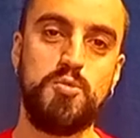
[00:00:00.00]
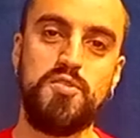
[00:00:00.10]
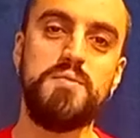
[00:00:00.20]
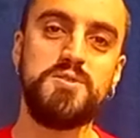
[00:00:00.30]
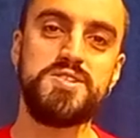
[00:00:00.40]

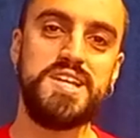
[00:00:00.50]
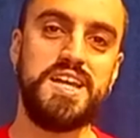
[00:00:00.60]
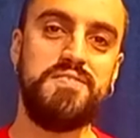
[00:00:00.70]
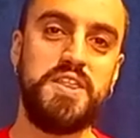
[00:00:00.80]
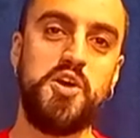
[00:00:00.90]
Como vimos
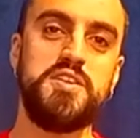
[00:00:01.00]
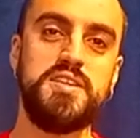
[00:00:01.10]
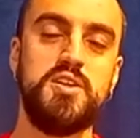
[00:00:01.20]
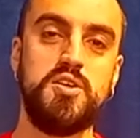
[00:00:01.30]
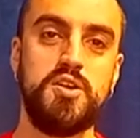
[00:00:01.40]
en el video
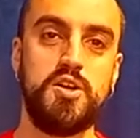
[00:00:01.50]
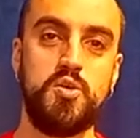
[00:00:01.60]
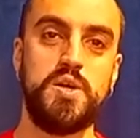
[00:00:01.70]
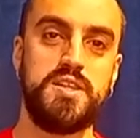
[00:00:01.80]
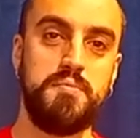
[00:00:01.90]
anterior,
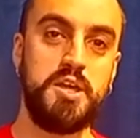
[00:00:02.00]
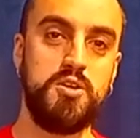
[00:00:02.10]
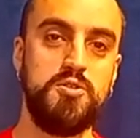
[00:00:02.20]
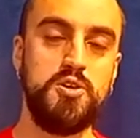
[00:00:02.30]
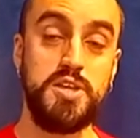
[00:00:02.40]
nuestra
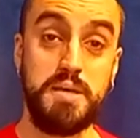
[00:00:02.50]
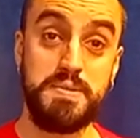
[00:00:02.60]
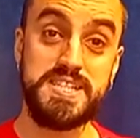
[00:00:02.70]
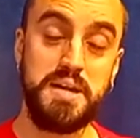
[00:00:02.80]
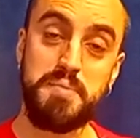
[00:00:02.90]
microbiota y
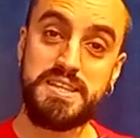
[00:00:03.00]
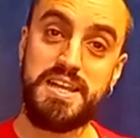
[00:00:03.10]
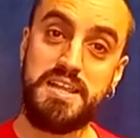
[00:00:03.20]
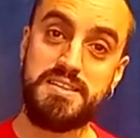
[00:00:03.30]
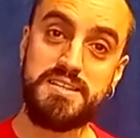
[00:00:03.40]

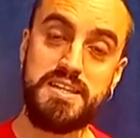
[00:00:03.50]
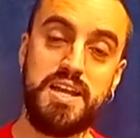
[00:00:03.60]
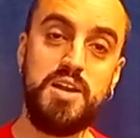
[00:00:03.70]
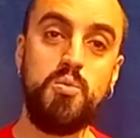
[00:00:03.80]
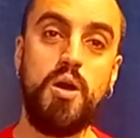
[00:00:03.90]
especialmente la
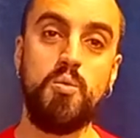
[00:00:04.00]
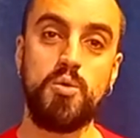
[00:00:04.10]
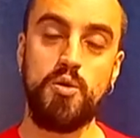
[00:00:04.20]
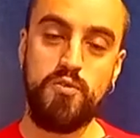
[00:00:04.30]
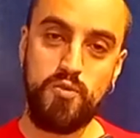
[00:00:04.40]
intestinal juega
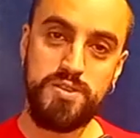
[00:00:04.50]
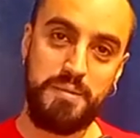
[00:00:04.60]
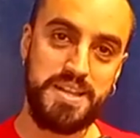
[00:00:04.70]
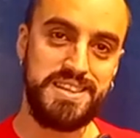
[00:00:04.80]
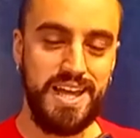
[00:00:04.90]
un rol
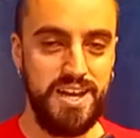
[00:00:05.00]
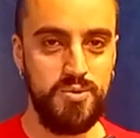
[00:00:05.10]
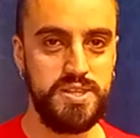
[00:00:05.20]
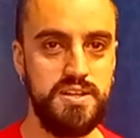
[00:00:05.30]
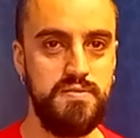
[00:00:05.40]
fundamental
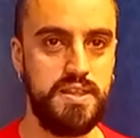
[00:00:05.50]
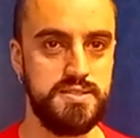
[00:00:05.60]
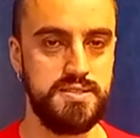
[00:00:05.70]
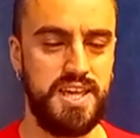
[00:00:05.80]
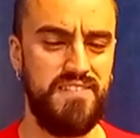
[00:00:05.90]
en nuestras
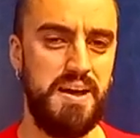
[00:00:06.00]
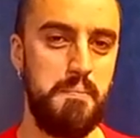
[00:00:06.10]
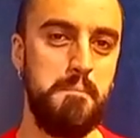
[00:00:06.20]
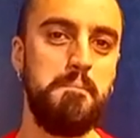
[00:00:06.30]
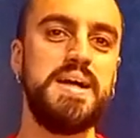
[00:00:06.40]
vidas, que
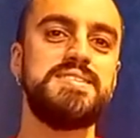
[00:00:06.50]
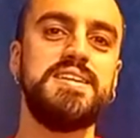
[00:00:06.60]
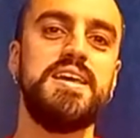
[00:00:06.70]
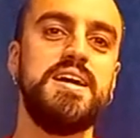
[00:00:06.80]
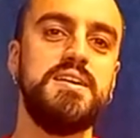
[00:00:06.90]
va
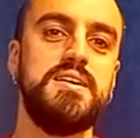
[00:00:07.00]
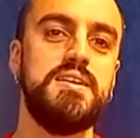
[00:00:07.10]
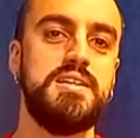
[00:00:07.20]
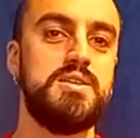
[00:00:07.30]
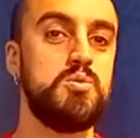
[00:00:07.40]
más allá
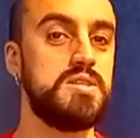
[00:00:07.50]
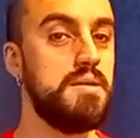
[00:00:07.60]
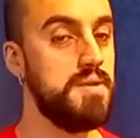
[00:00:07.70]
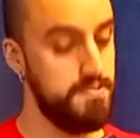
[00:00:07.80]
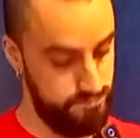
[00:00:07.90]
de un
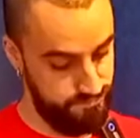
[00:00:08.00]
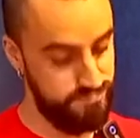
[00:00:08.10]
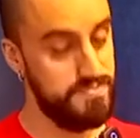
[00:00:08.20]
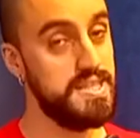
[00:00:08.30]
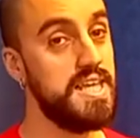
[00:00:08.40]
tema
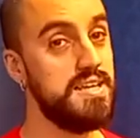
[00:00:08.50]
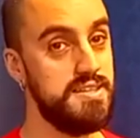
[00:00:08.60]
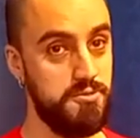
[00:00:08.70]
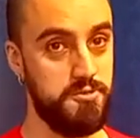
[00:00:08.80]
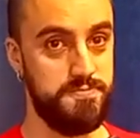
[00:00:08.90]

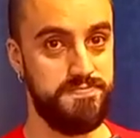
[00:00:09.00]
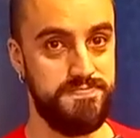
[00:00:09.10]
digestivo.